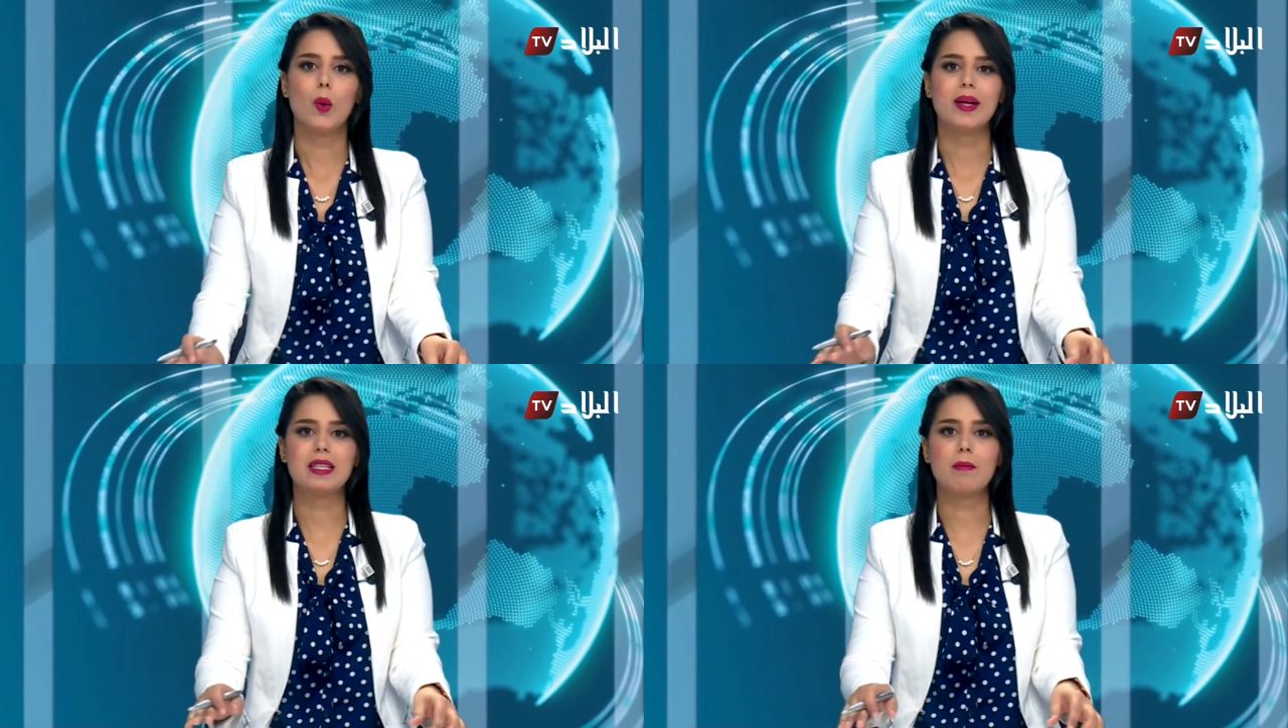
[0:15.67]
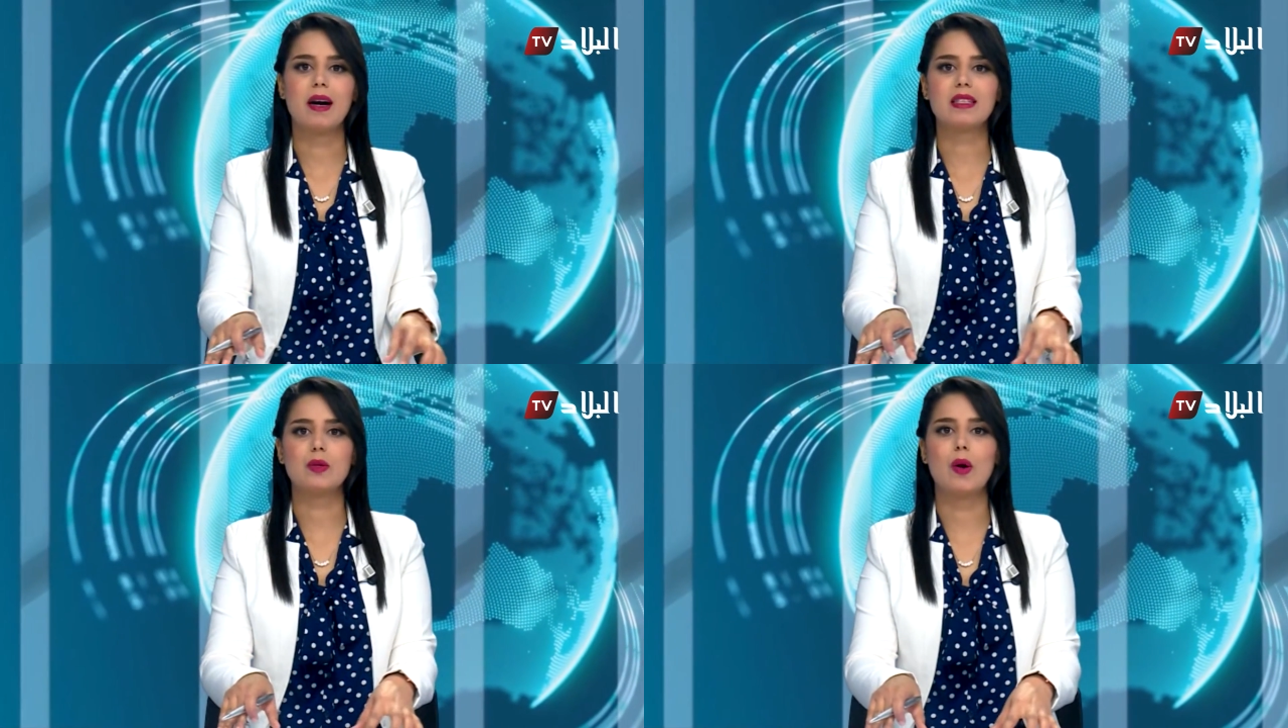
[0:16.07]

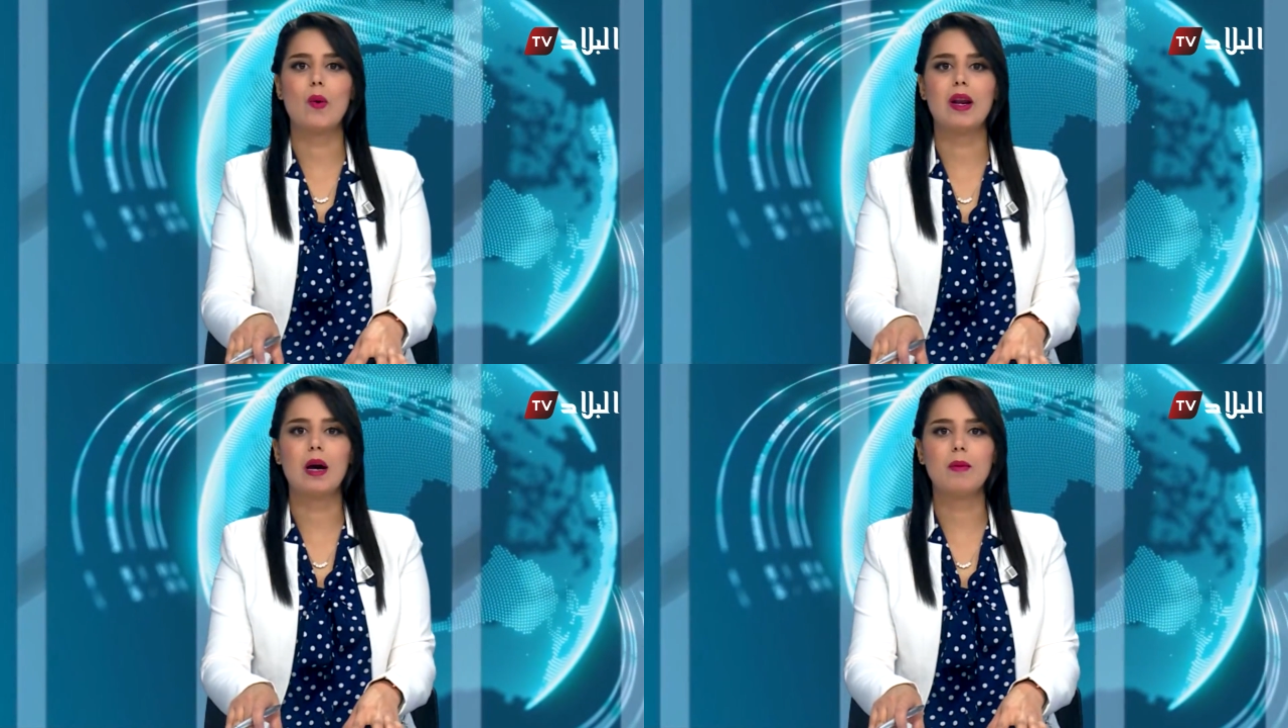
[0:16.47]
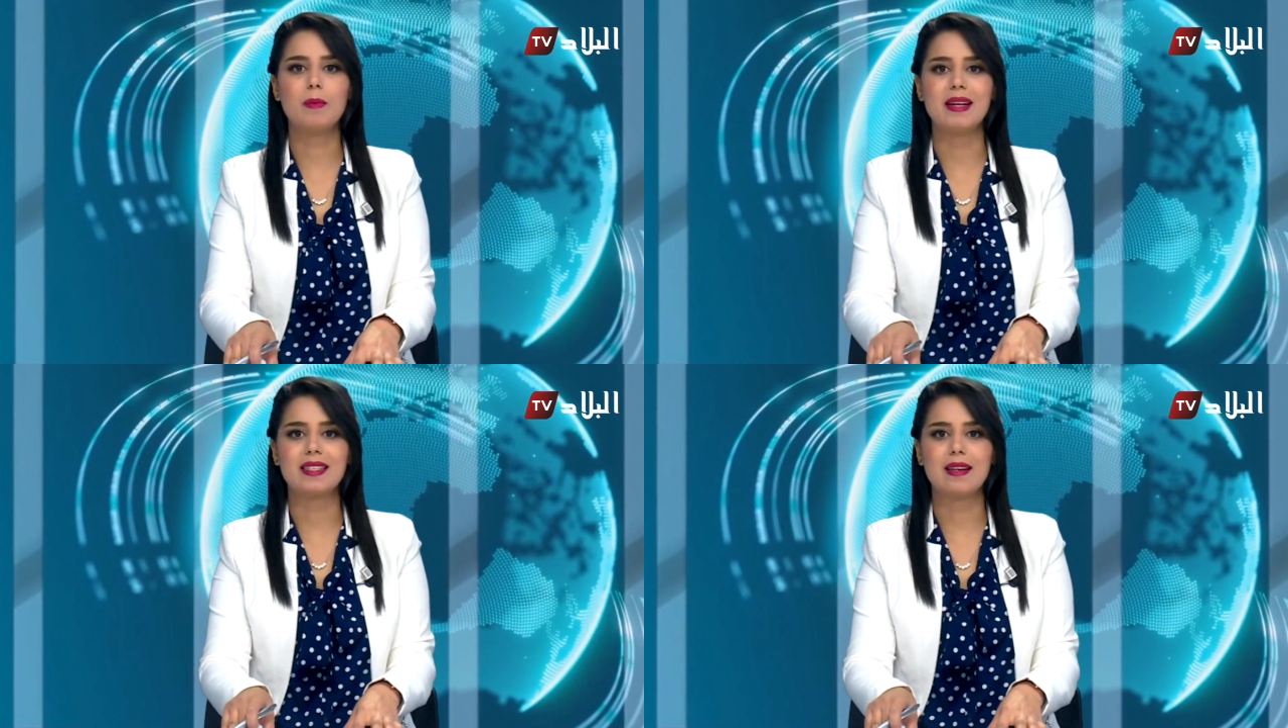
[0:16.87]
وتم احتواء
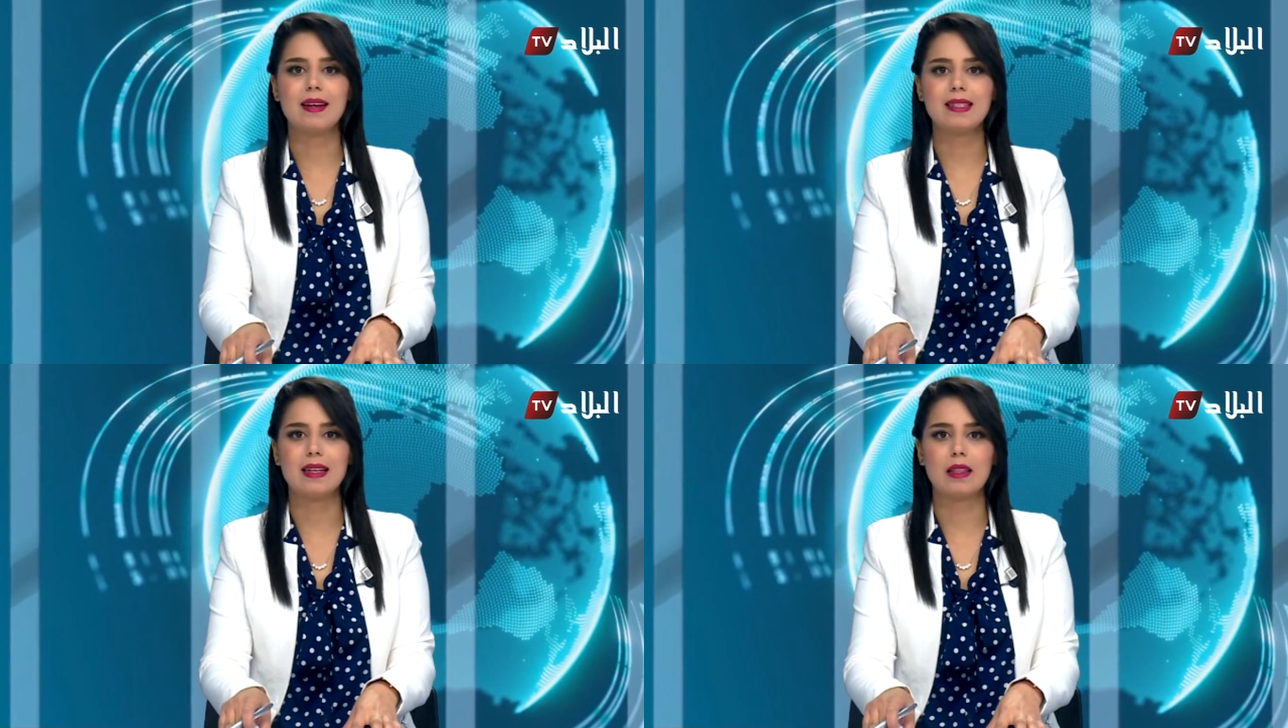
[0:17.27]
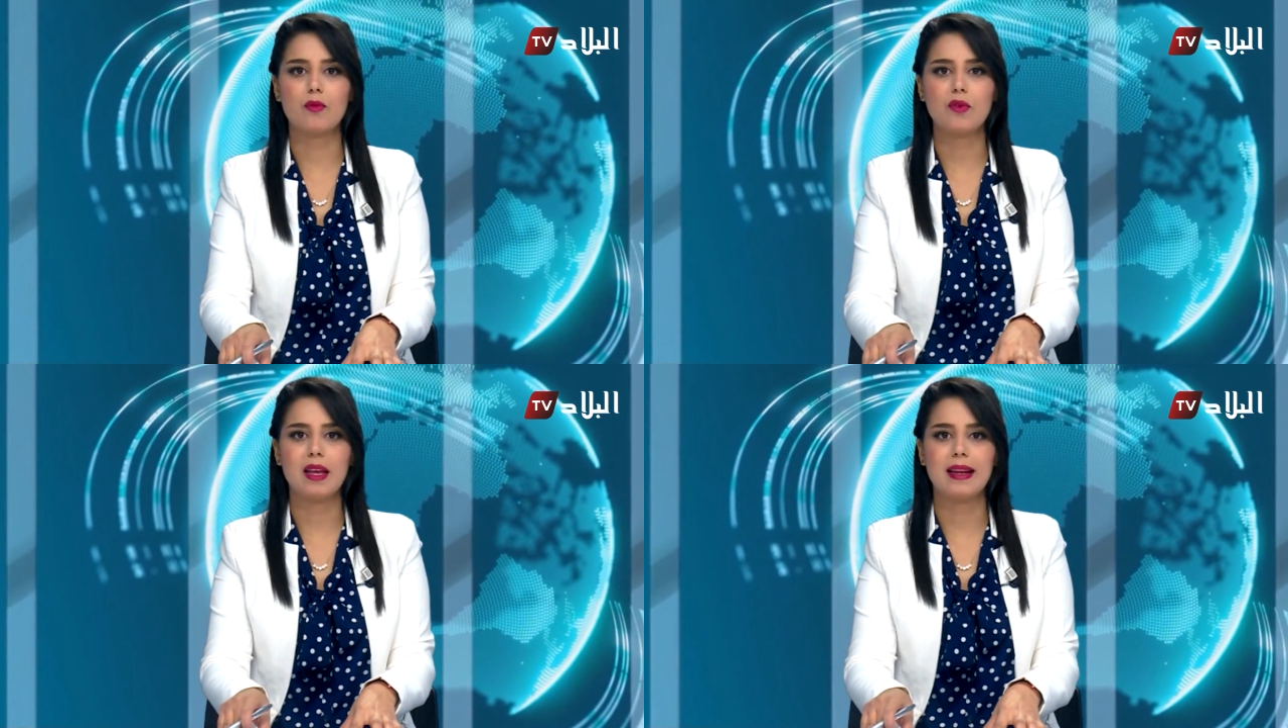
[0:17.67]
الأمر بالساعات
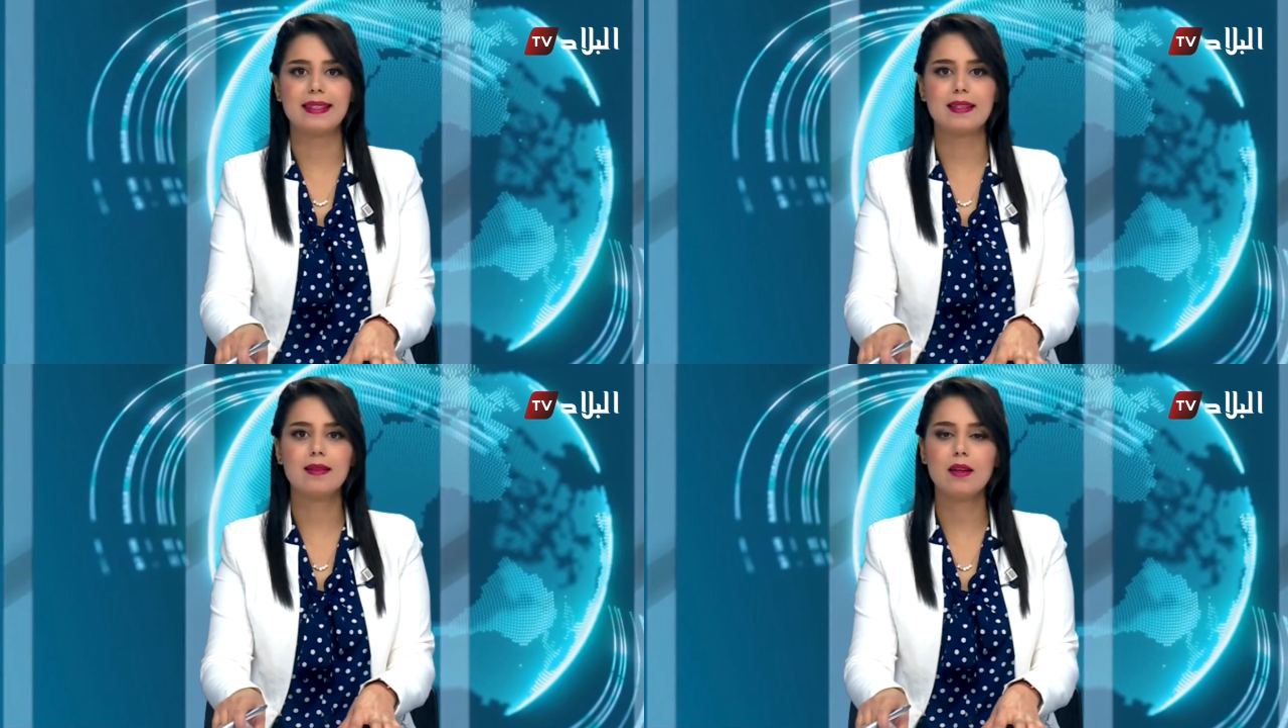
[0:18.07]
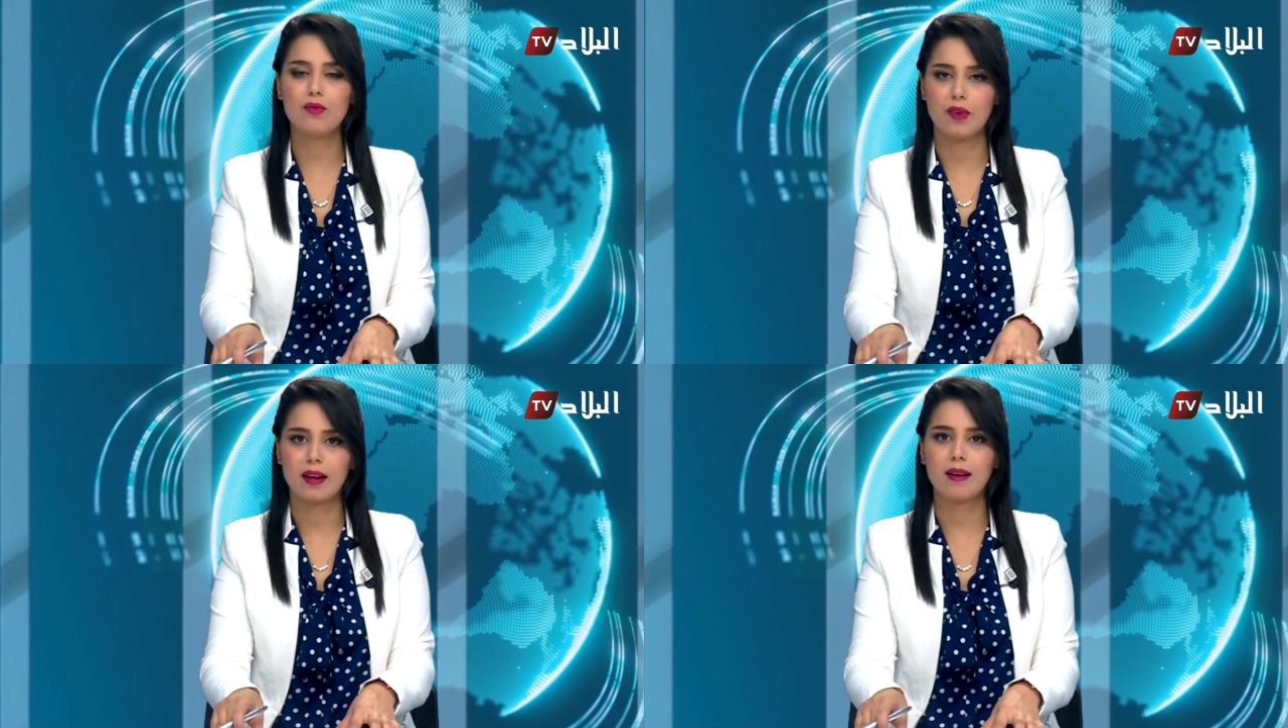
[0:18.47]
الإضافية لسد
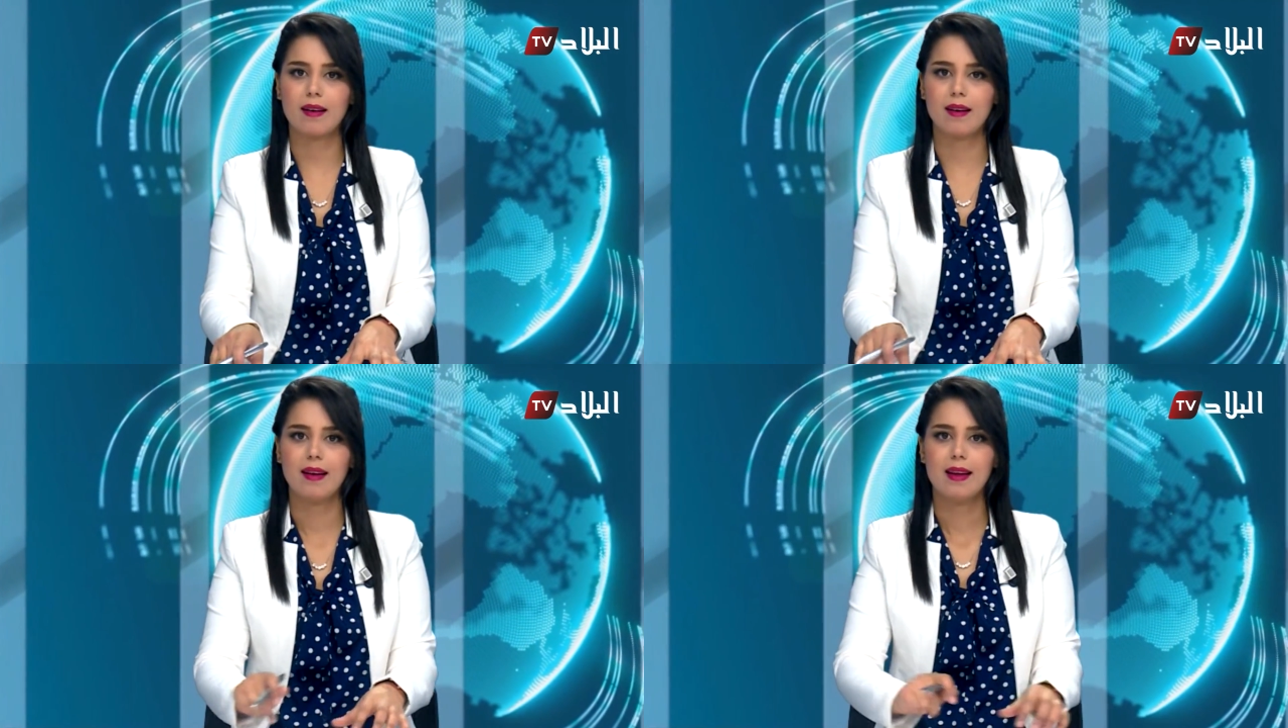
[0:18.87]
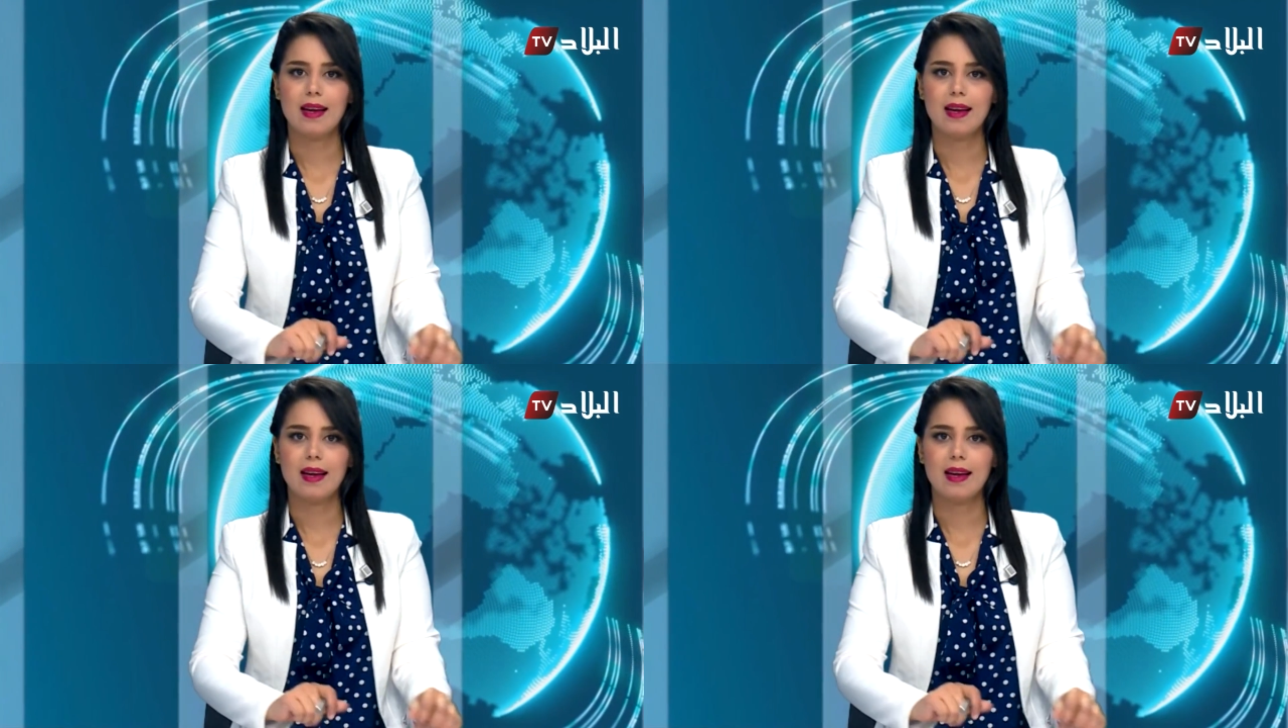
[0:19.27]
الفرق